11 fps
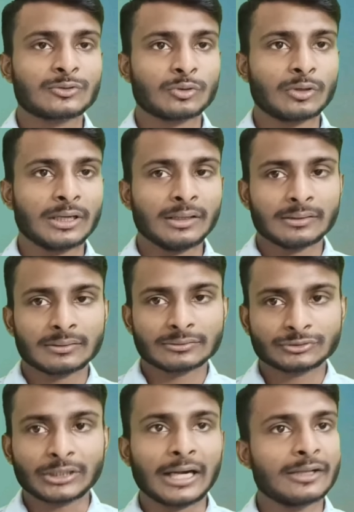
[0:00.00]
जो है
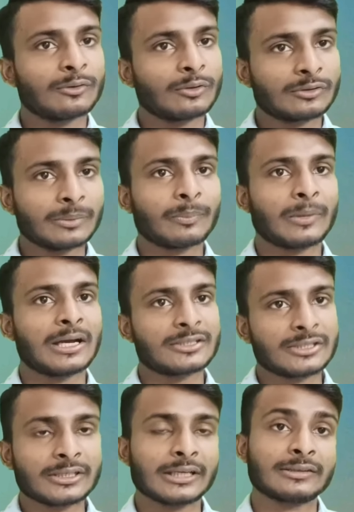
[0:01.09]
साढ़े नौ से
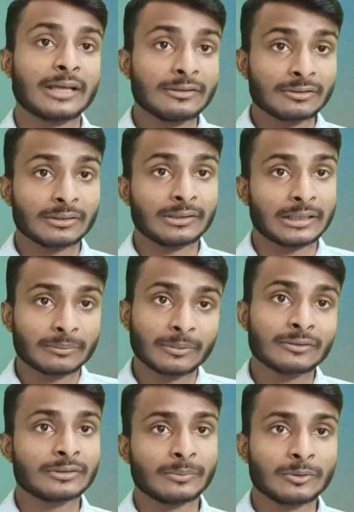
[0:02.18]
पांच ही रहता है
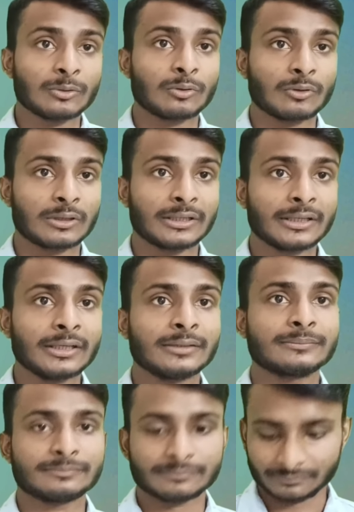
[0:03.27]
लगभग सभी लोगों का ठीक है